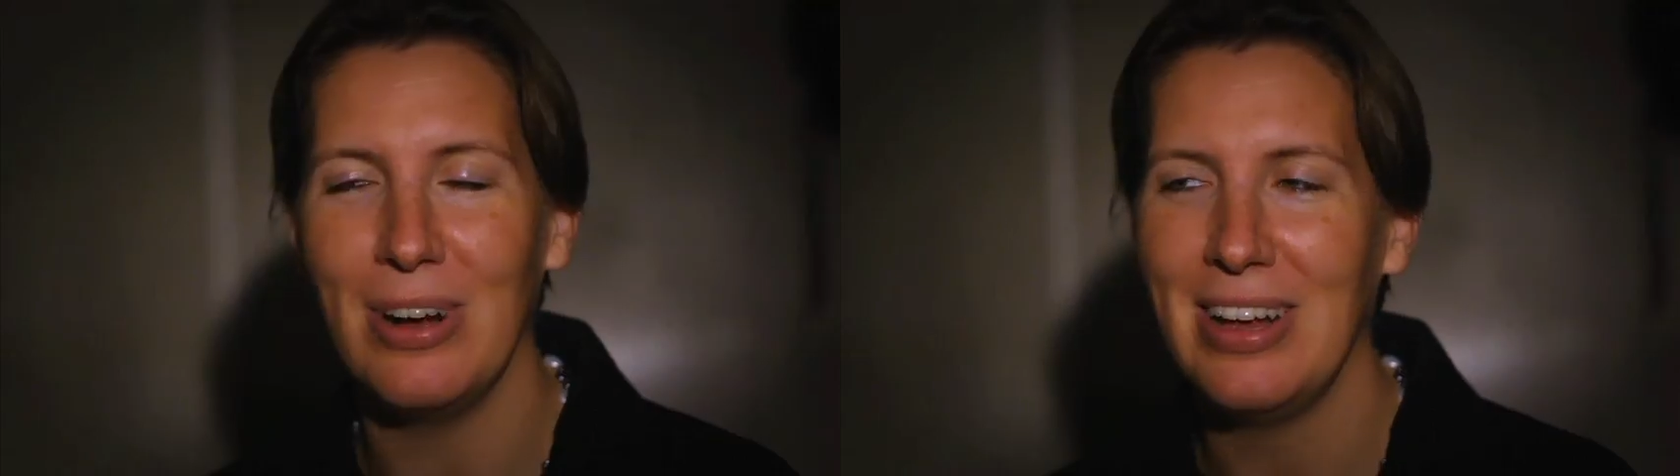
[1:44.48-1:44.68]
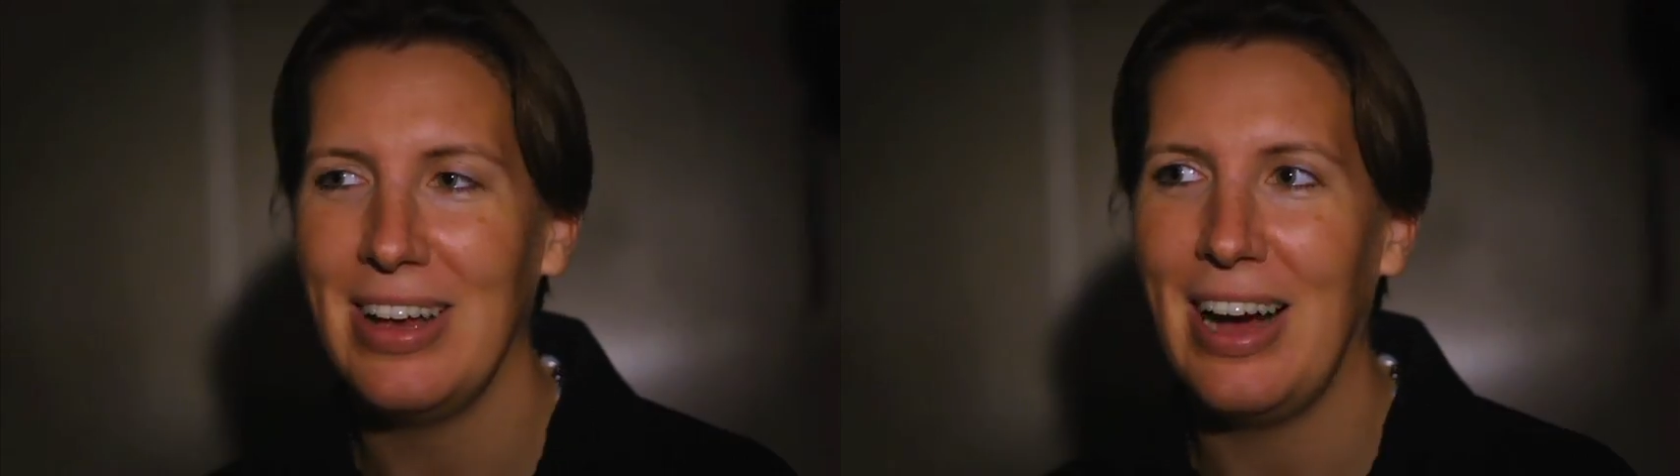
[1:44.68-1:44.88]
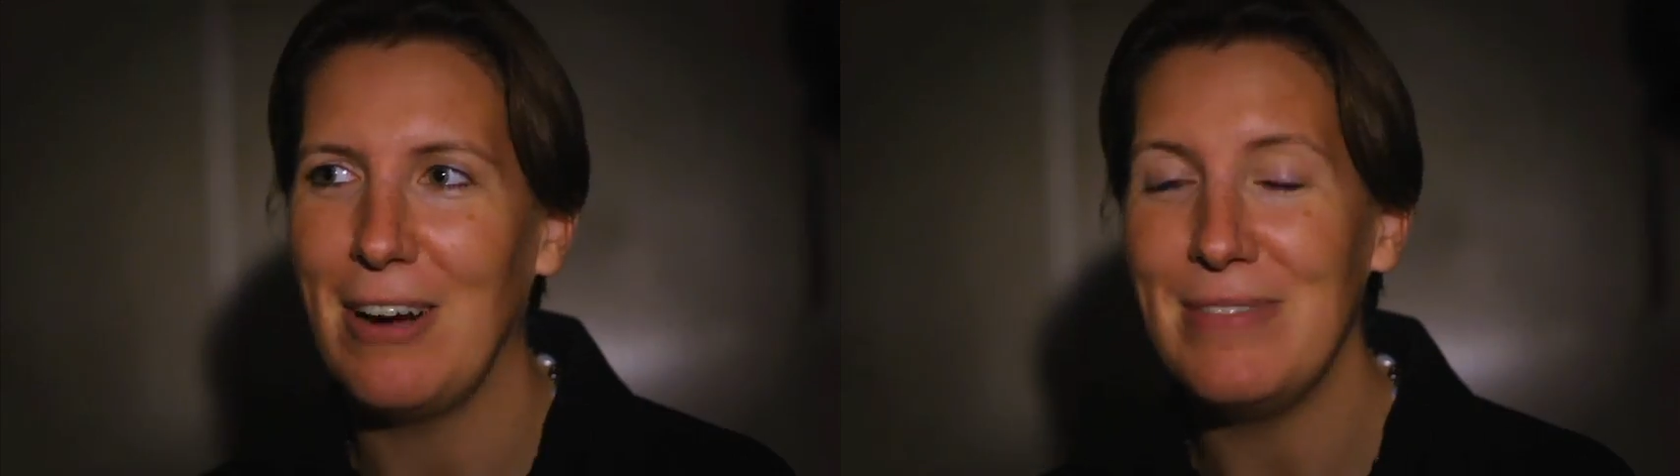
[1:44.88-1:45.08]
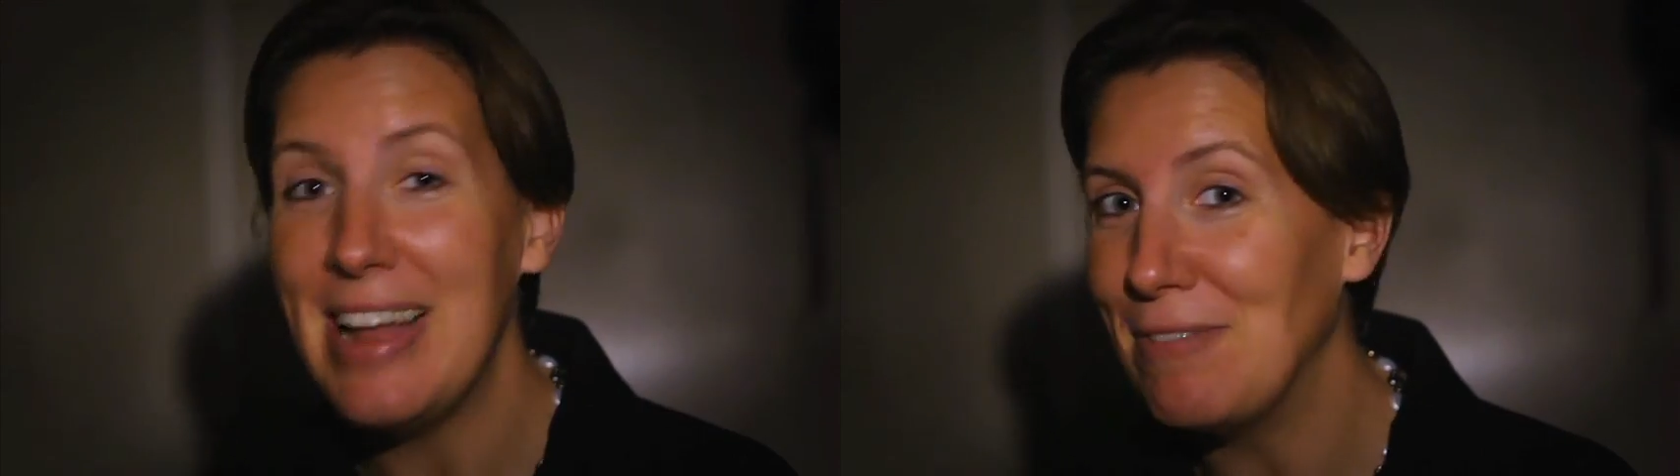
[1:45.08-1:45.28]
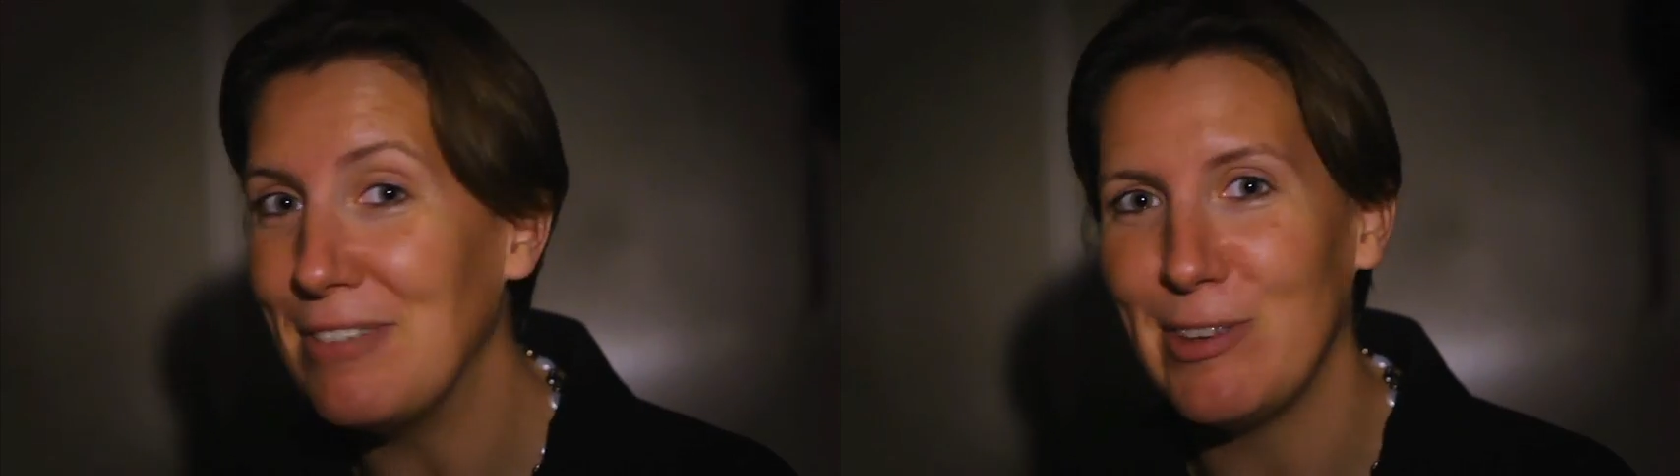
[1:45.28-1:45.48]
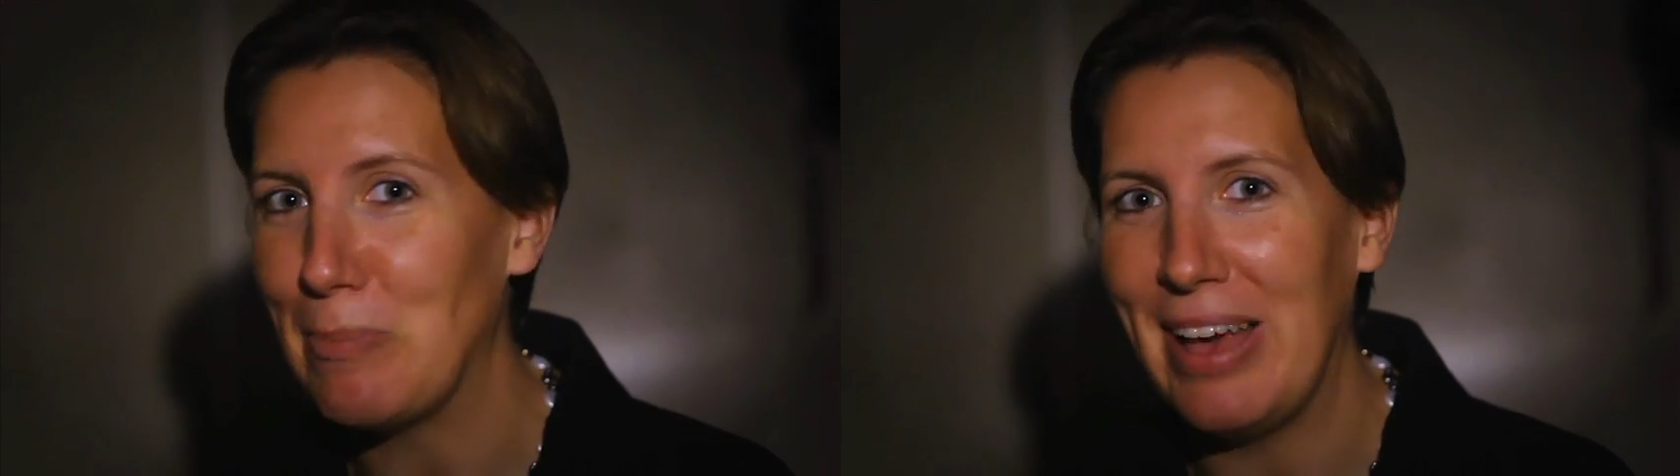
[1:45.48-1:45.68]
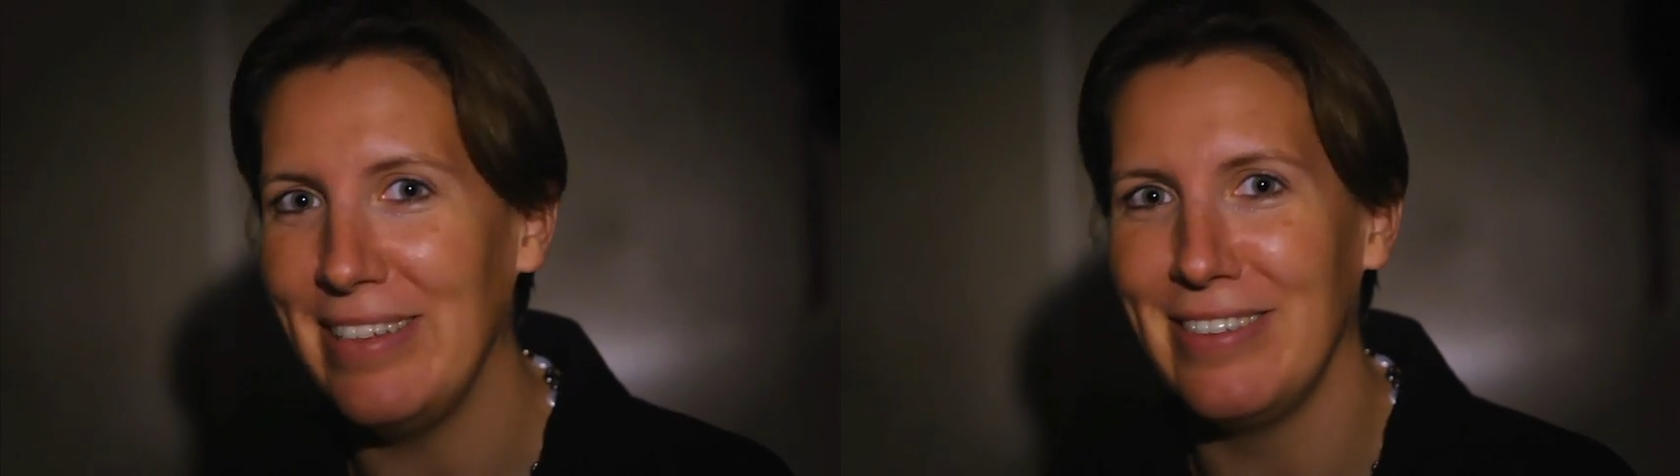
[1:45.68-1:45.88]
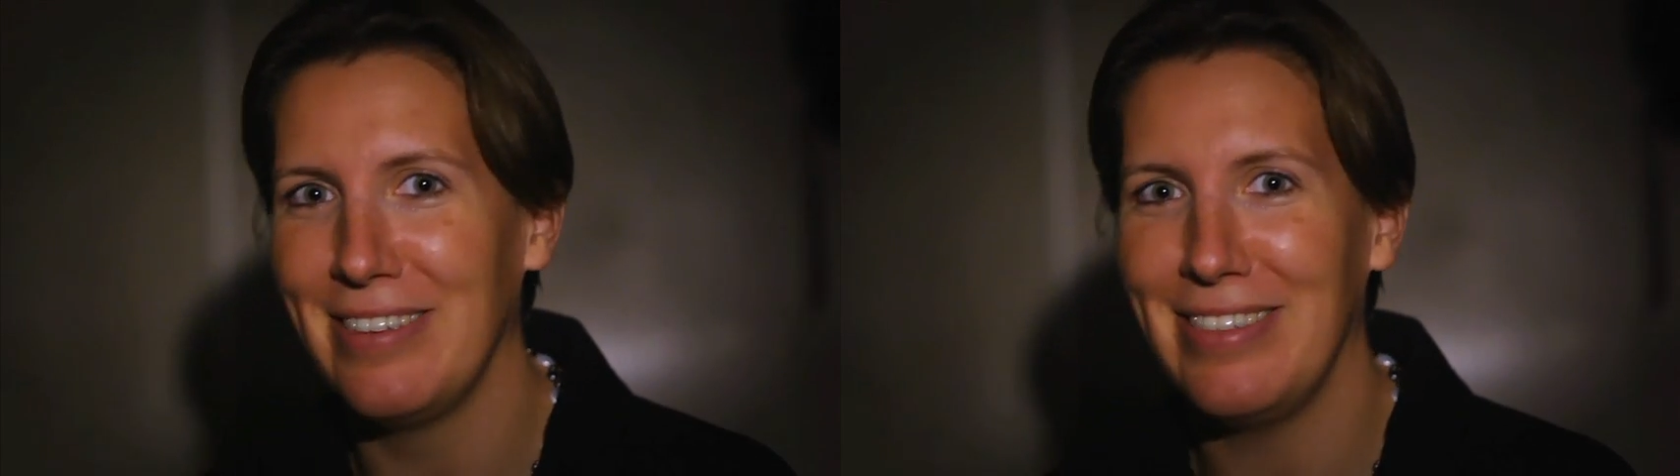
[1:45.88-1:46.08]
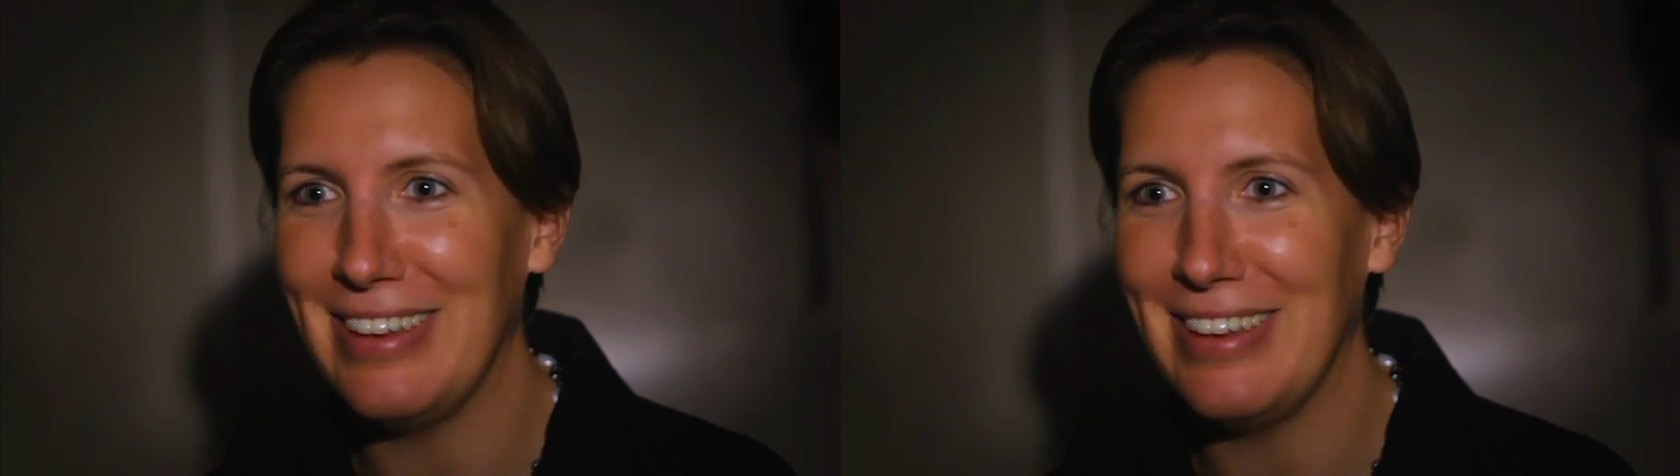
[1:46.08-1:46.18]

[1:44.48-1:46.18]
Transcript: еще никогда не оставалась